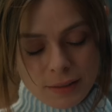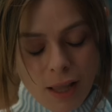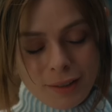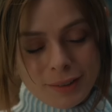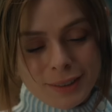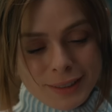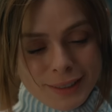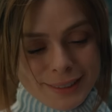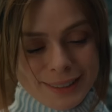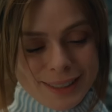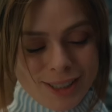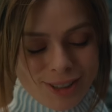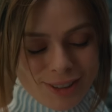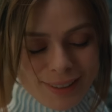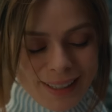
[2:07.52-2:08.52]
Sandıkların
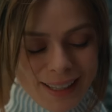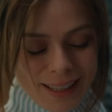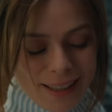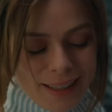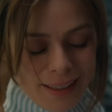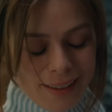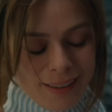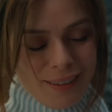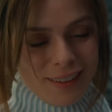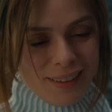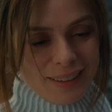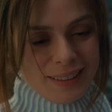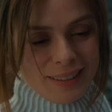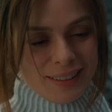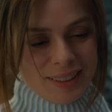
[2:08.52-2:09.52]
içinde
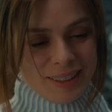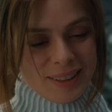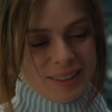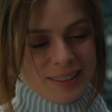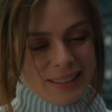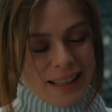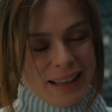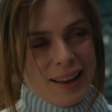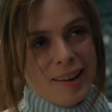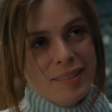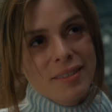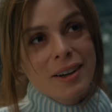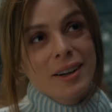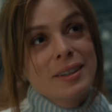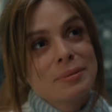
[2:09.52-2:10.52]
e,
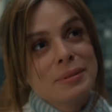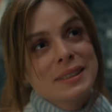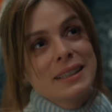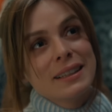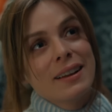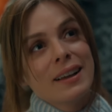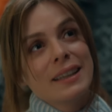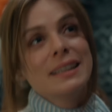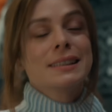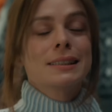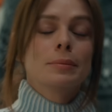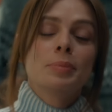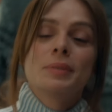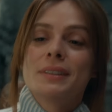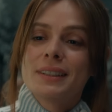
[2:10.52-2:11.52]
neler var? Mesela
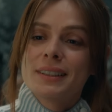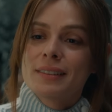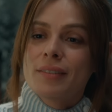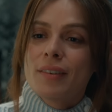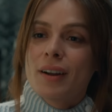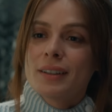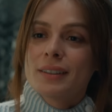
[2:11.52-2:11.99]
ilk zıbınları